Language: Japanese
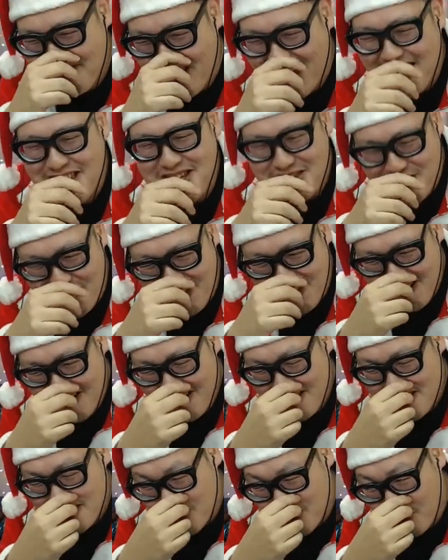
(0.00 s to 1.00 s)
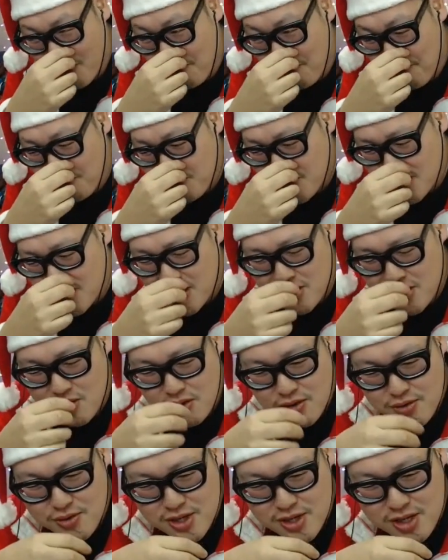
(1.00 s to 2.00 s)
バカでしょそう。一緒に
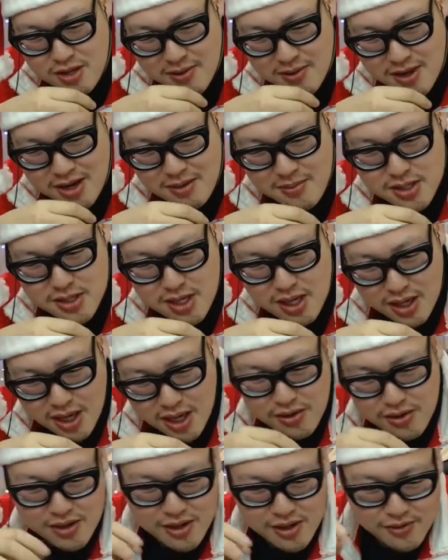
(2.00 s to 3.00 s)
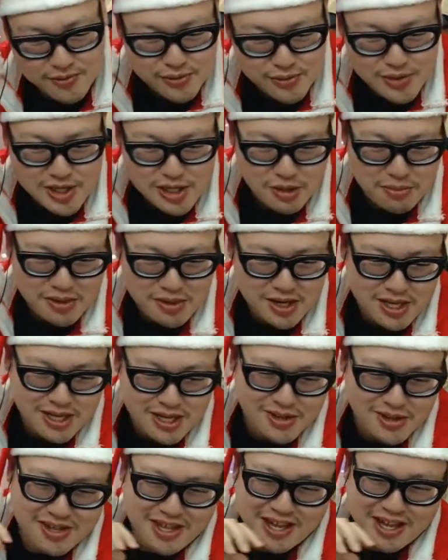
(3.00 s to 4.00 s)
富士そばやりませんかとか言って、富士そばに
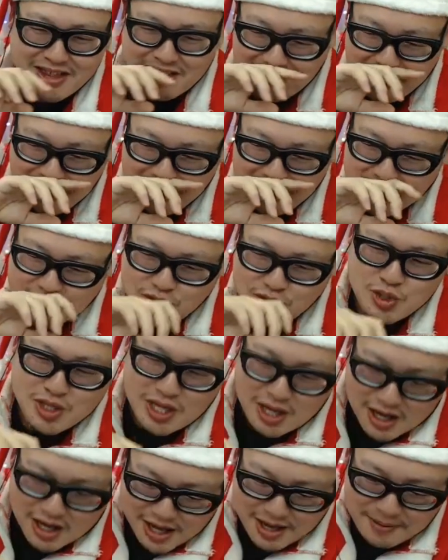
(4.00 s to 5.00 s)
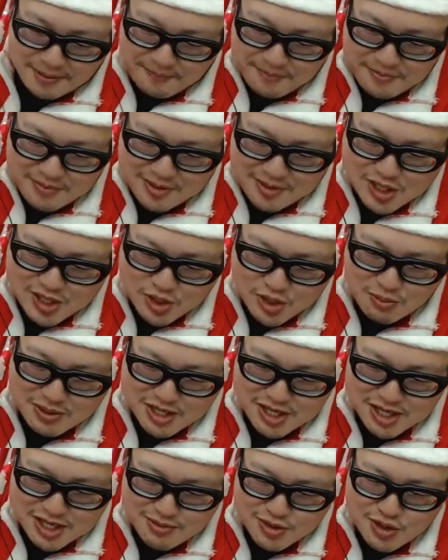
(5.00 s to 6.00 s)
誘ったんだよ。そしたら、いや、ちょっとまあ事
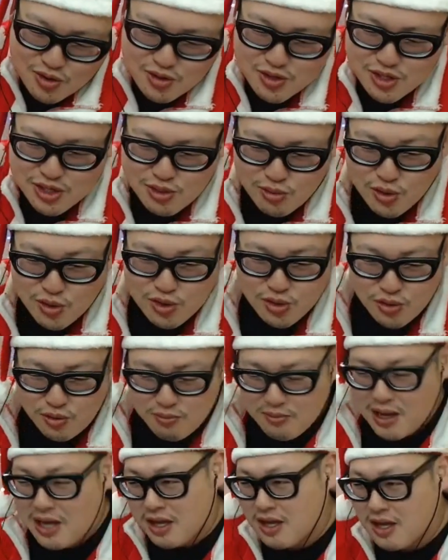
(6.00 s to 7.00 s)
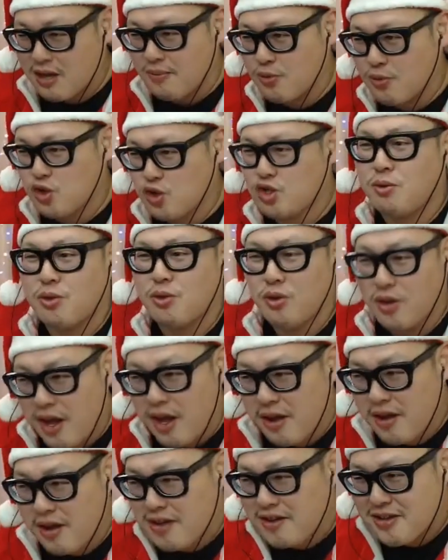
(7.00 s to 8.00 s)
務所の都合上、まあね、吉本ね。
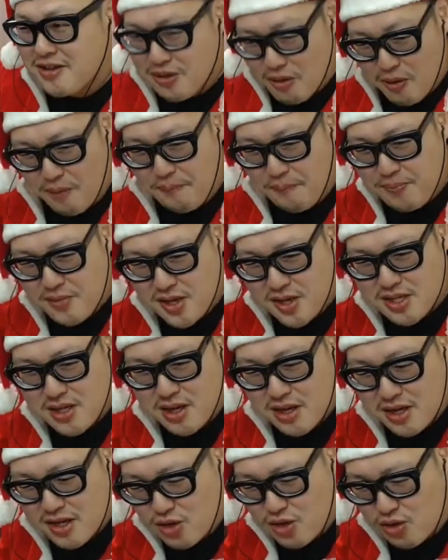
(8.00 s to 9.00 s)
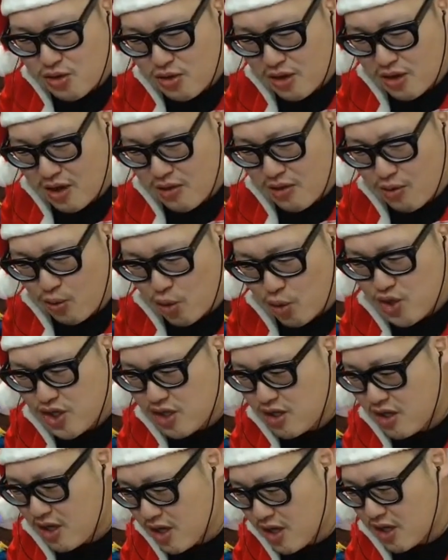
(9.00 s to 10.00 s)
そう。さすがにちょっとあの、個
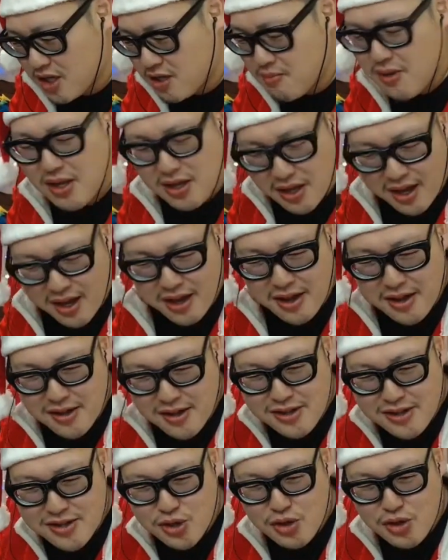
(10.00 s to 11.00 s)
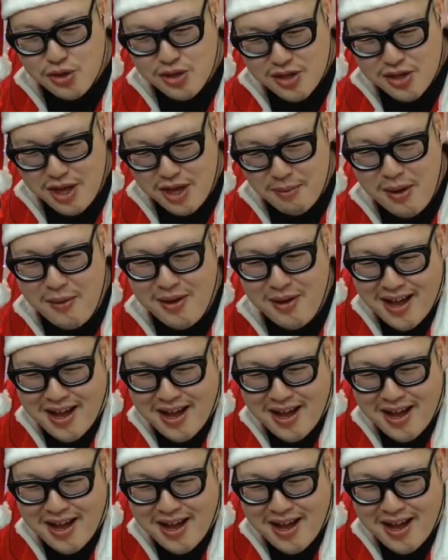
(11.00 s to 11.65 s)
人で決めて、ちょっと山